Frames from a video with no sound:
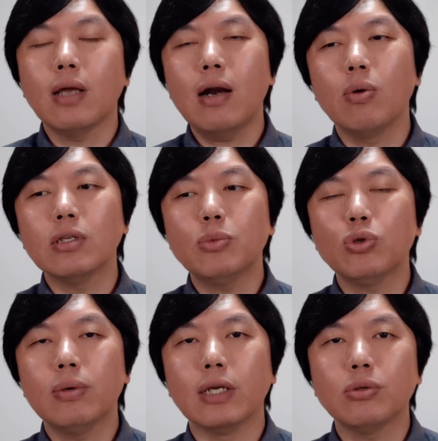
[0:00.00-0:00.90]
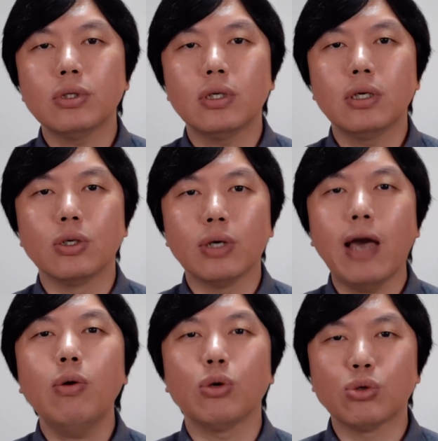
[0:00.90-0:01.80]
当然，我这么说啊，就是有
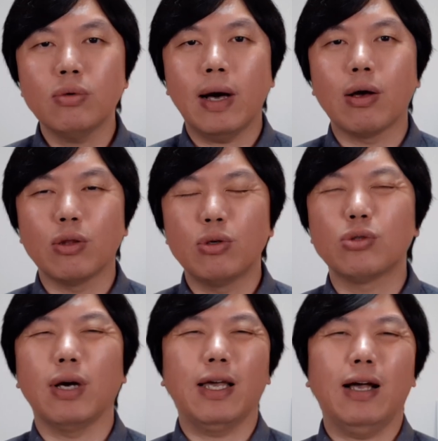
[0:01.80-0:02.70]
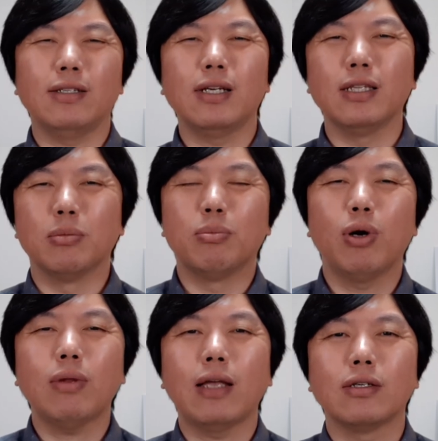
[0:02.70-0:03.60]
还有一种说法，很多人说，哎呀，这个你们不
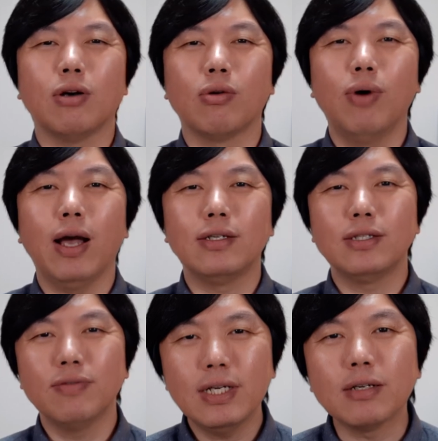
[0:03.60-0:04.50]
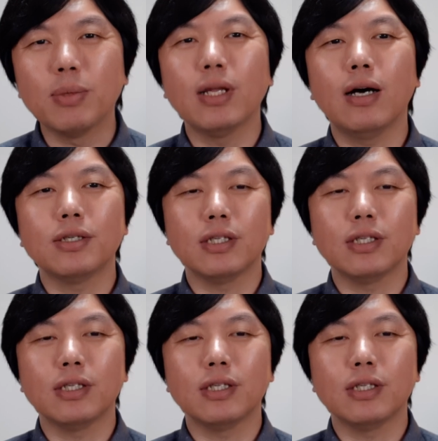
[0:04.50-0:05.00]
要大惊小怪，这是为什么呢？